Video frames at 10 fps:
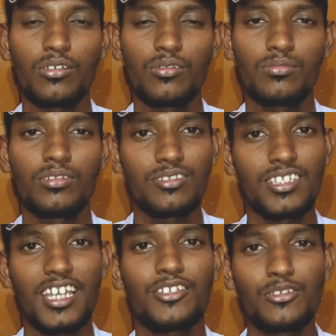இருக்கணும்
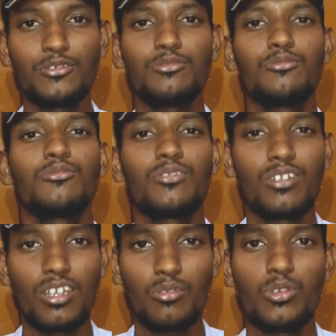தேங்க்யூ
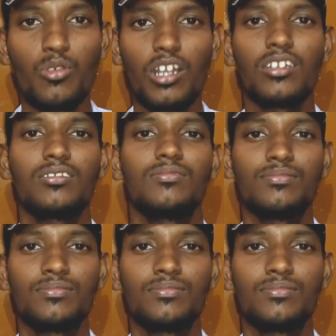லவ் யூ ஆல்